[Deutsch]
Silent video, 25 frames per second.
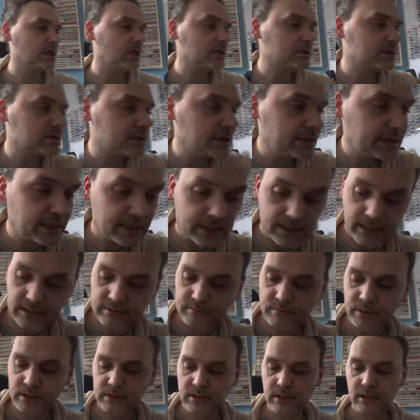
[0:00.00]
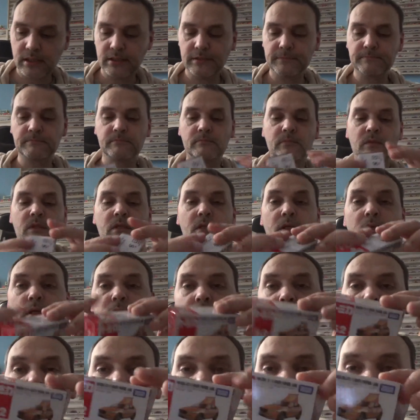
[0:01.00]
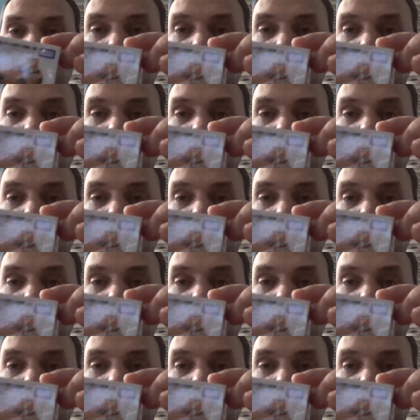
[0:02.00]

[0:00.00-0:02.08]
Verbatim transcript: Ach, das lege ich erstmal dahin. So, der